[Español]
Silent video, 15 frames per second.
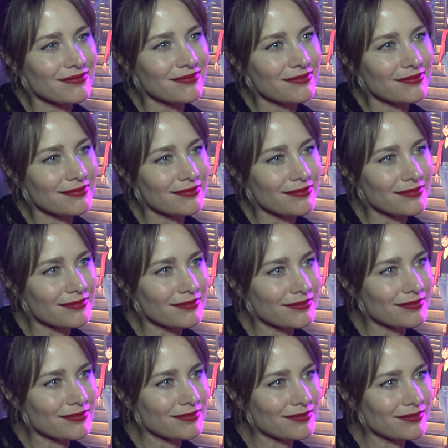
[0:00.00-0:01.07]
local tiene
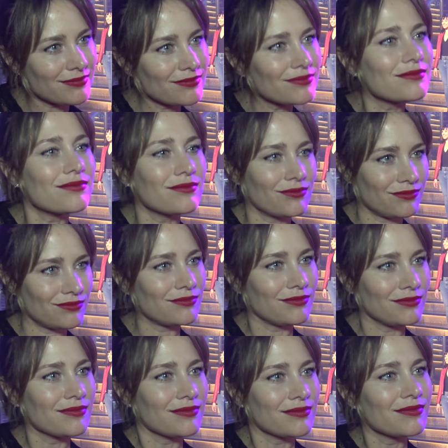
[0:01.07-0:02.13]
tres salas,
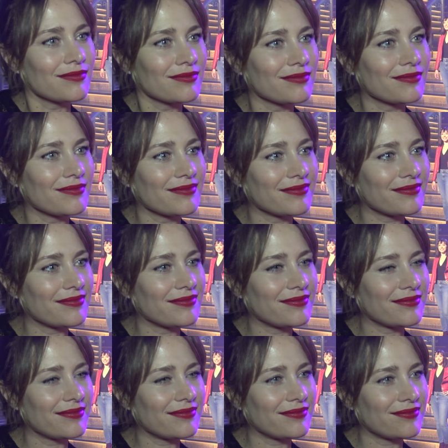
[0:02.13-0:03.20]
funky, rock and roll
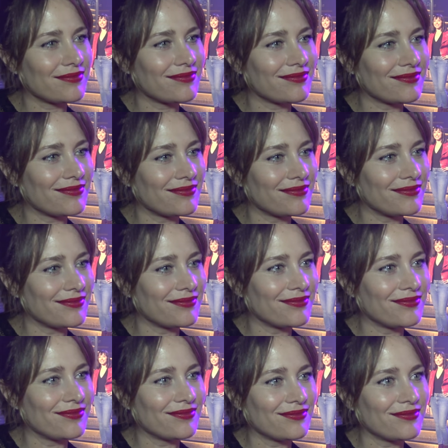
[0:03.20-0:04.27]
y música de los 80.
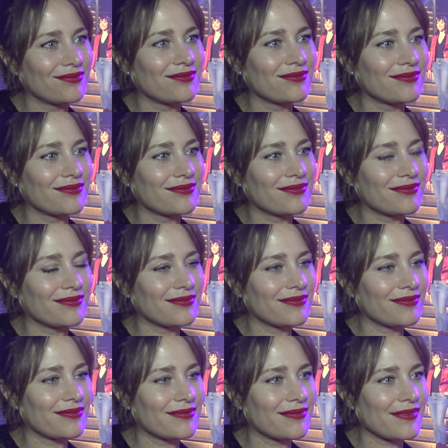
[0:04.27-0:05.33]
¿Con cuál te sientes más
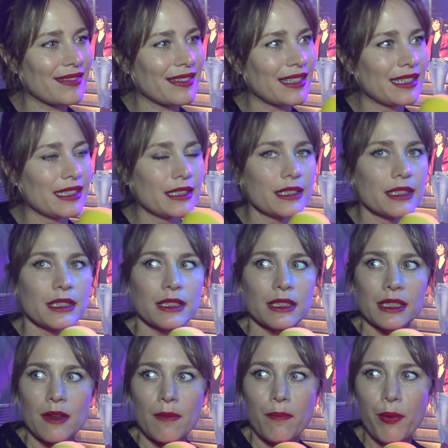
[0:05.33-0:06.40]
identificada?
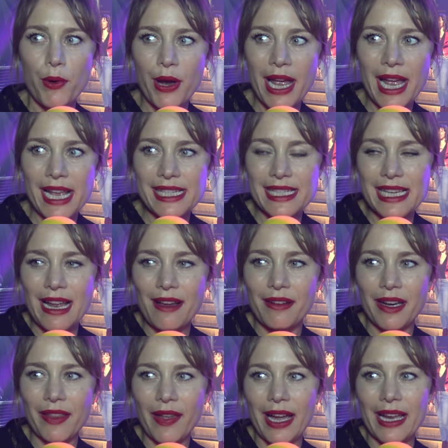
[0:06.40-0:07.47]
Pues la
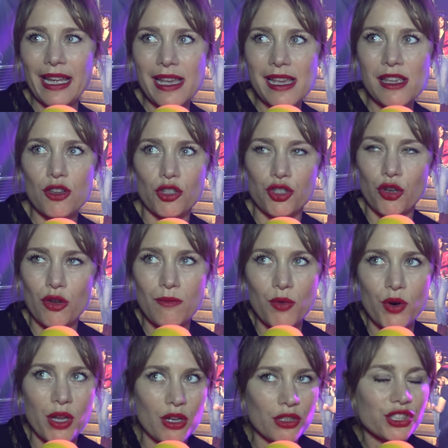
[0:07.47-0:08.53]
verdad que yo soy
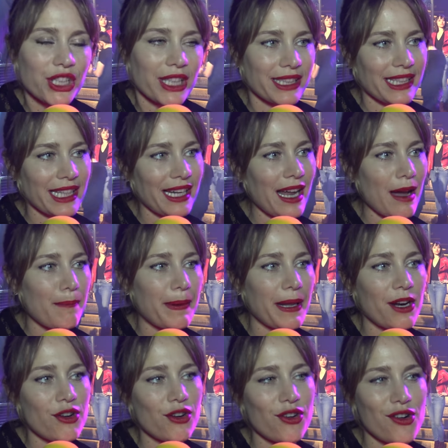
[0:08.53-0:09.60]
muy ochentera,
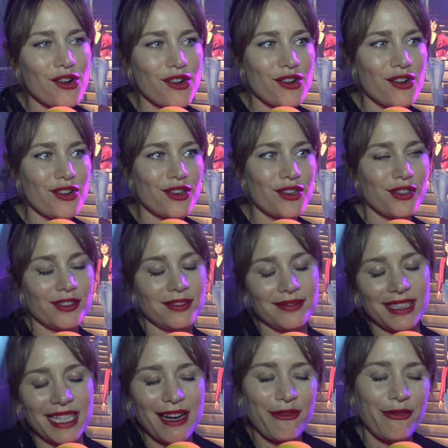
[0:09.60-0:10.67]
pero mm,
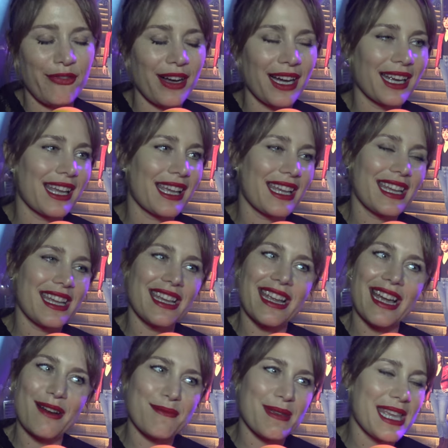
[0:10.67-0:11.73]
el funky
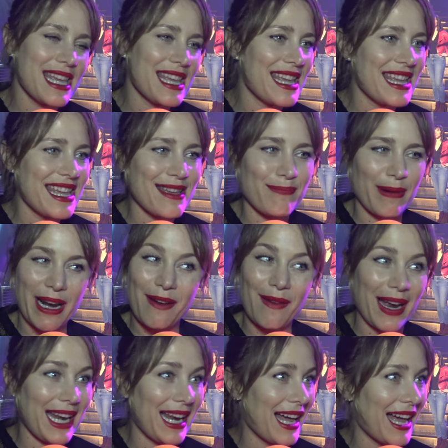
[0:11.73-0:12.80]
a mí para
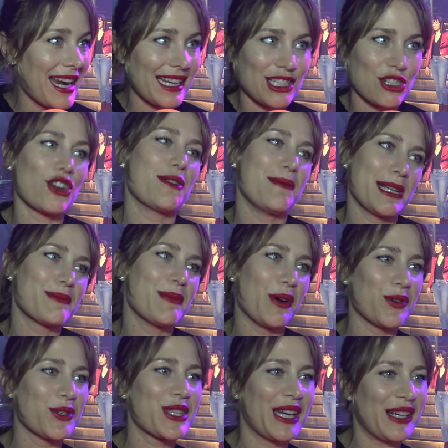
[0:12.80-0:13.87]
bailar es lo que más me
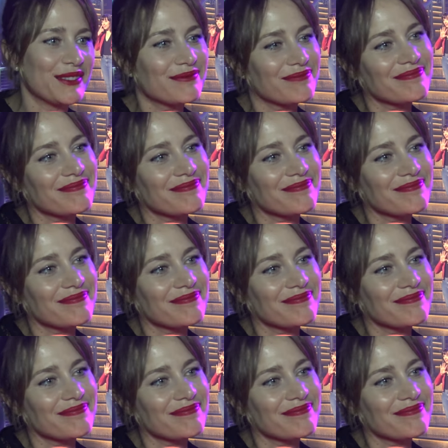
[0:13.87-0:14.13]
gusta.